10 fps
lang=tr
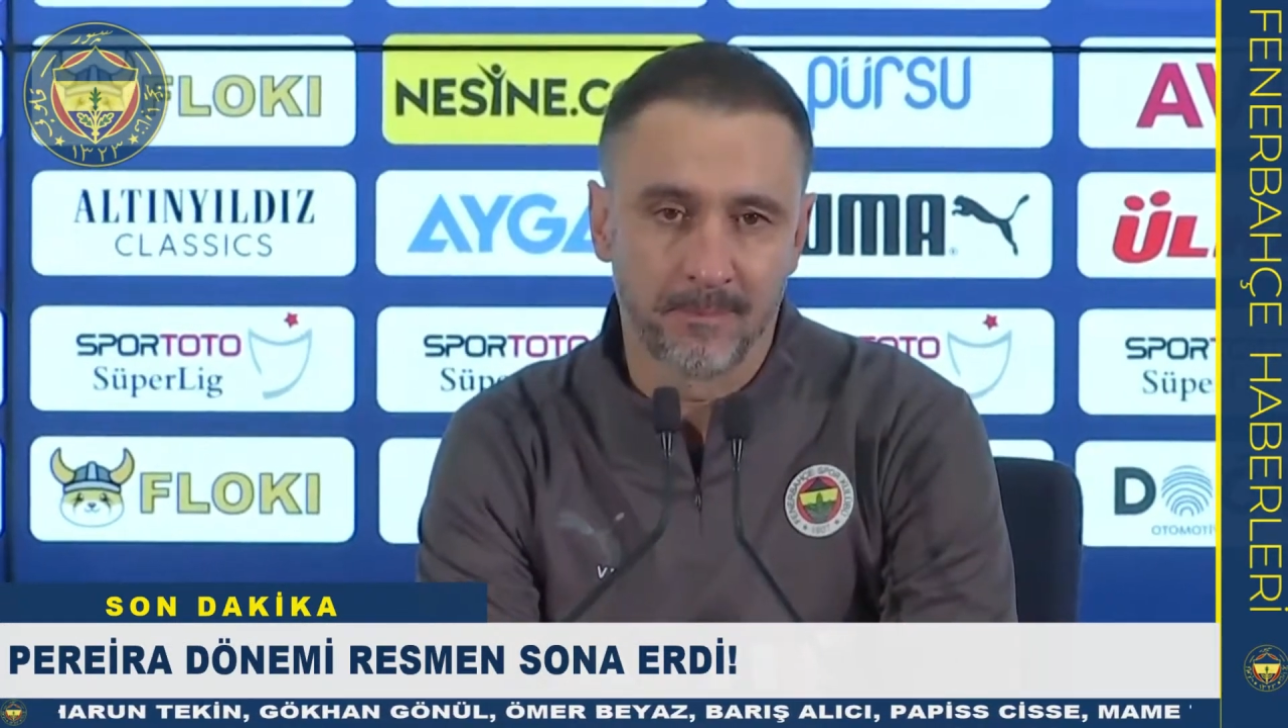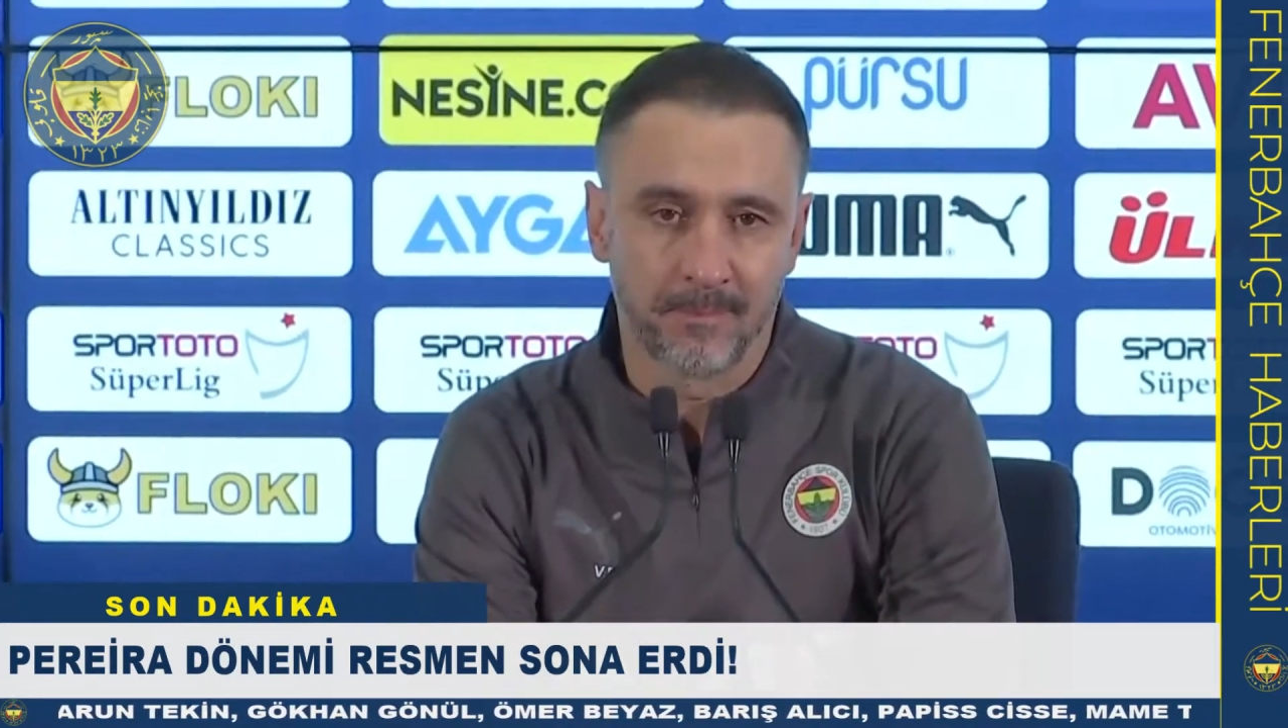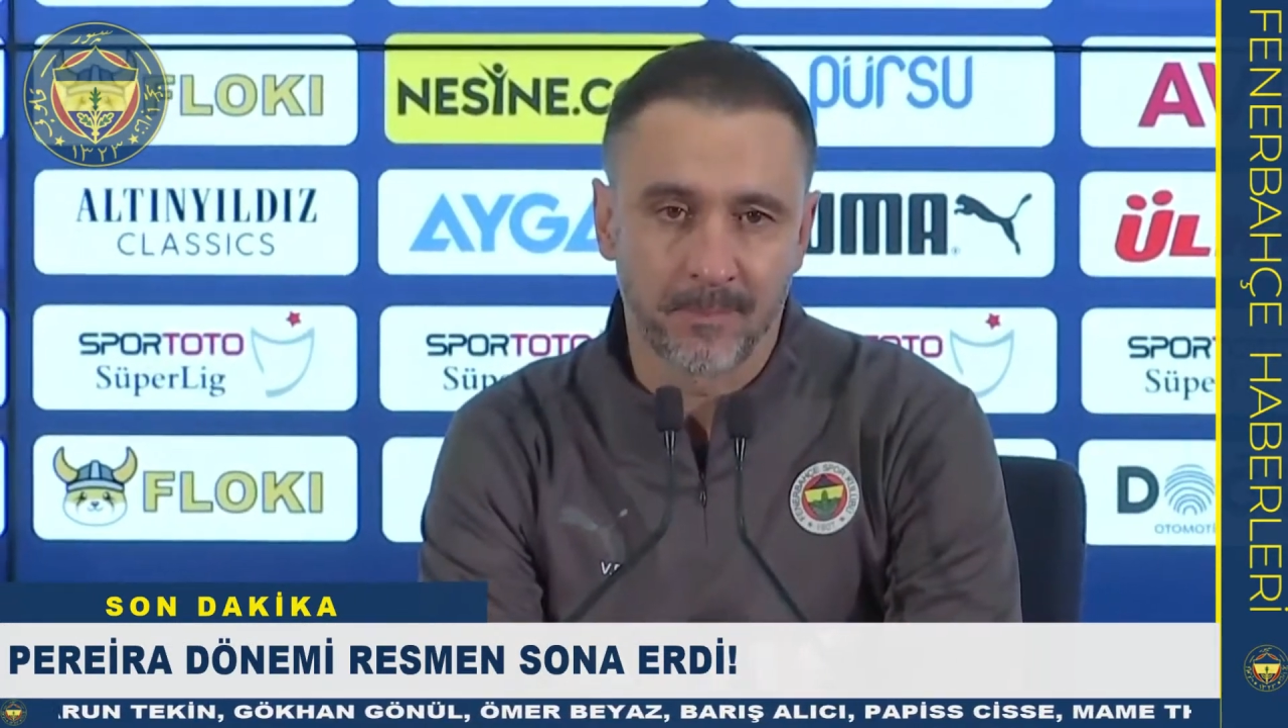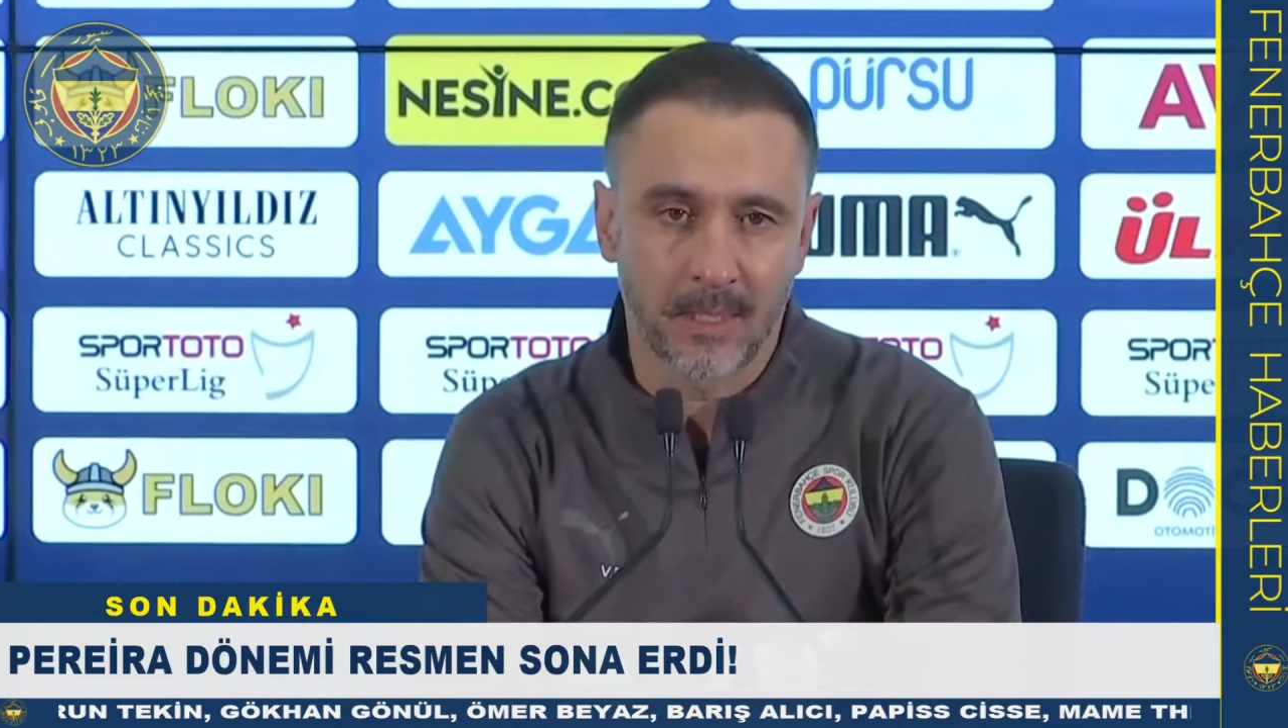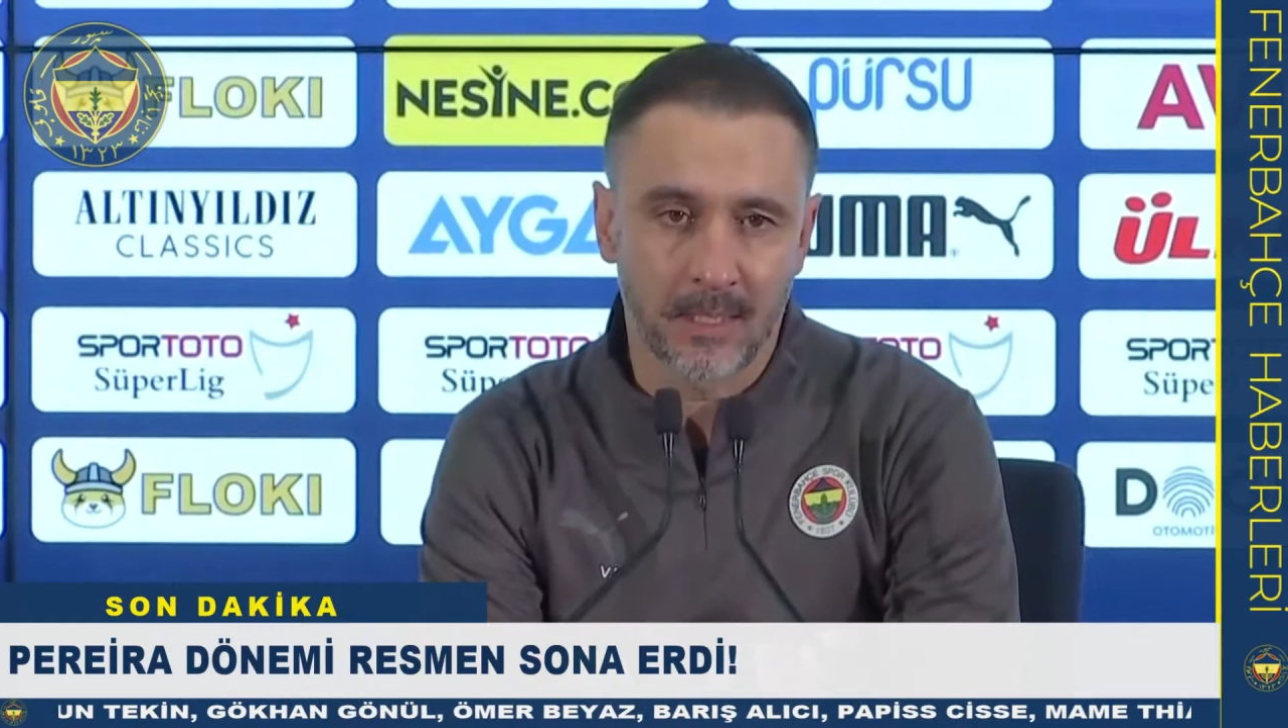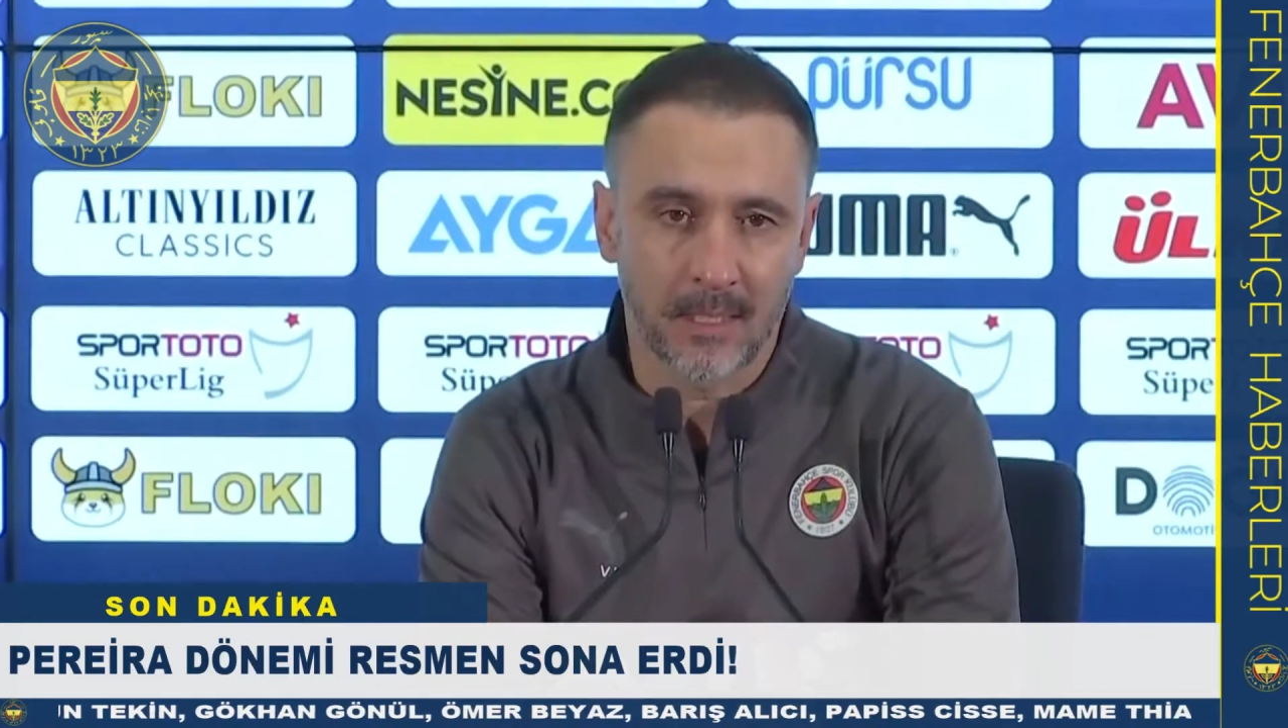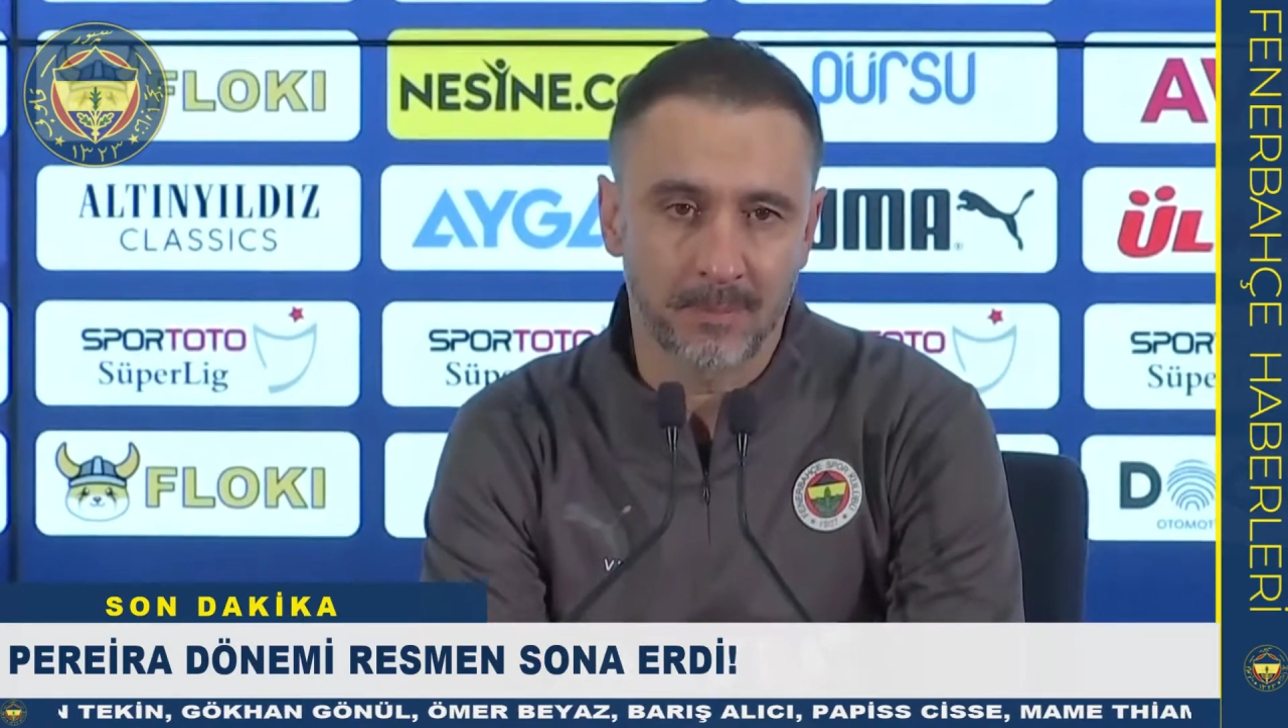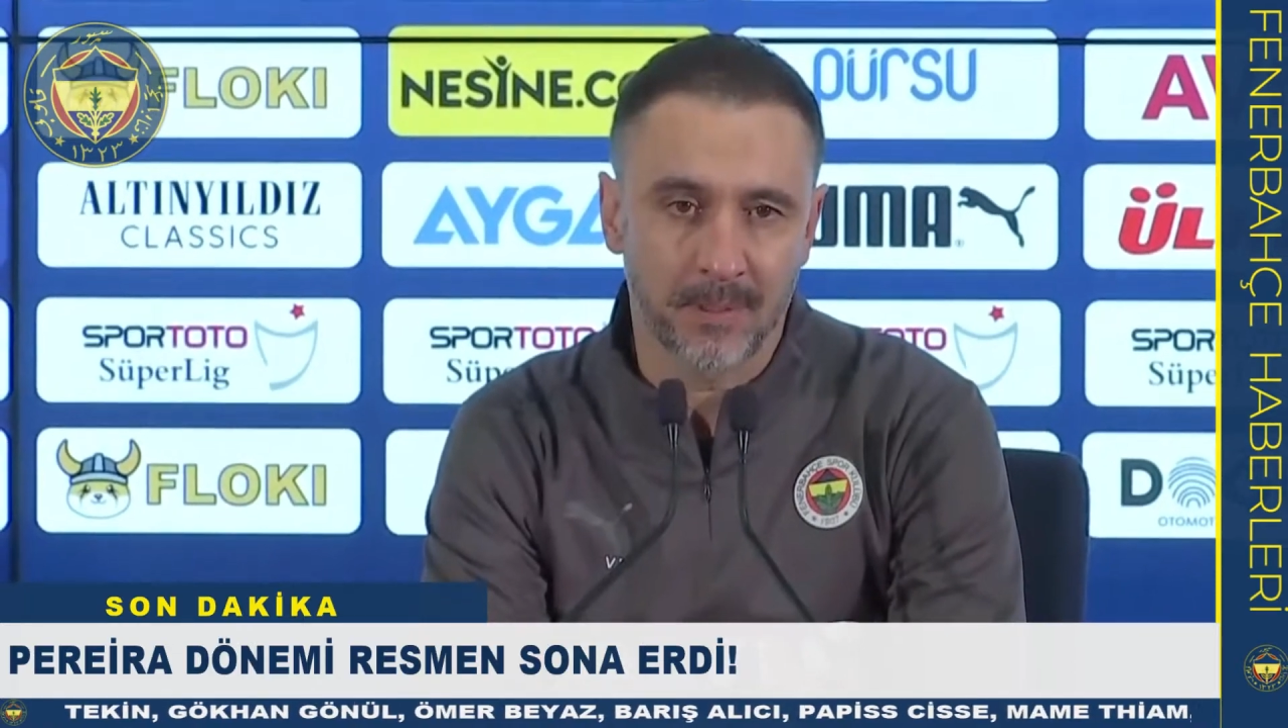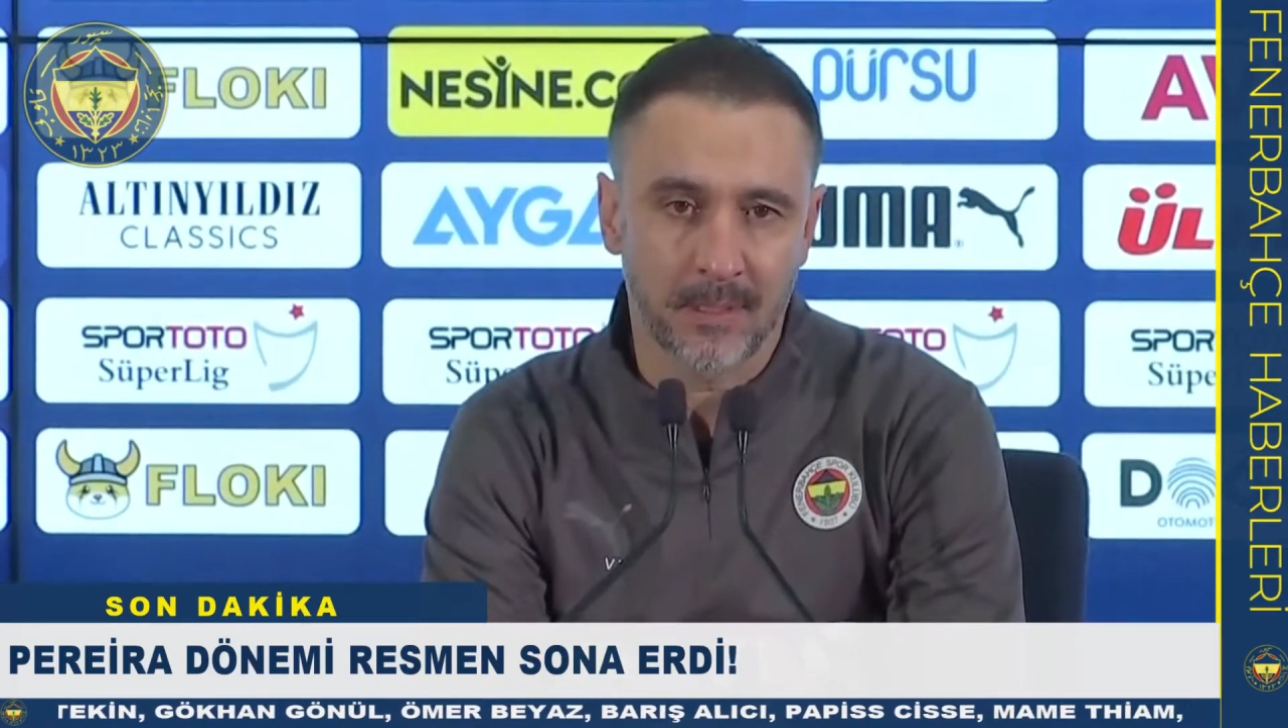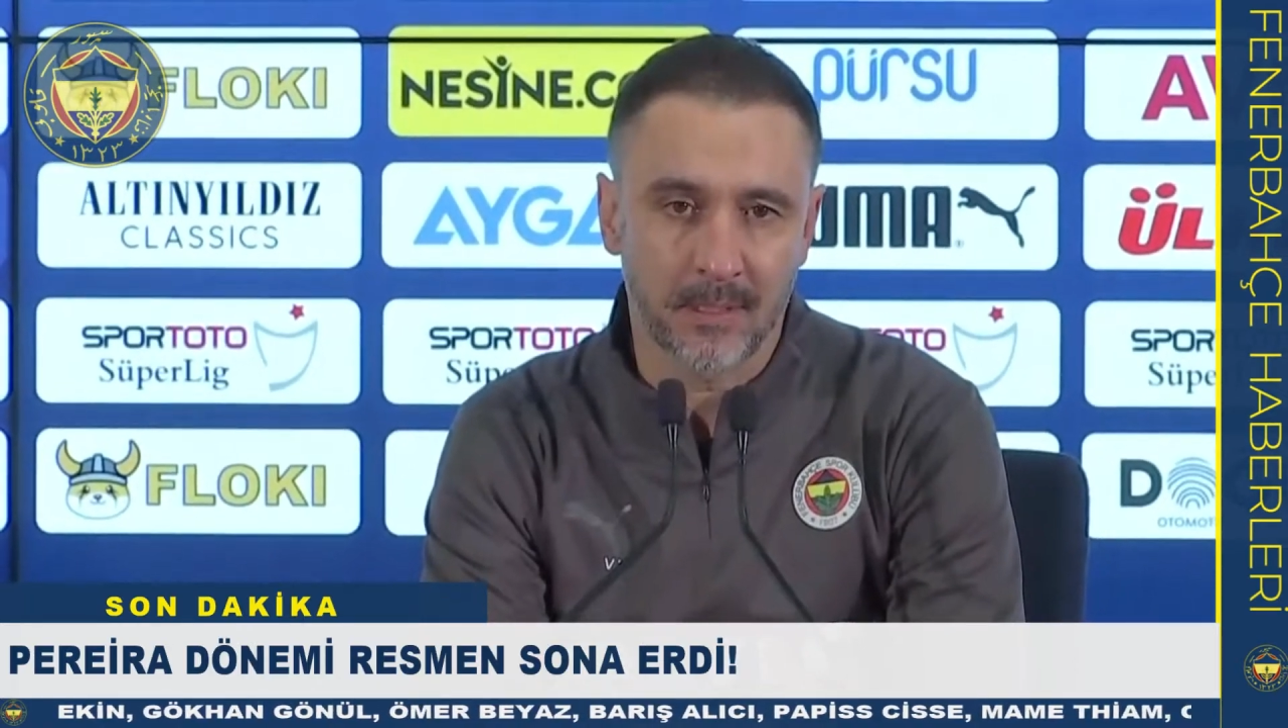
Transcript: çalıştırıcının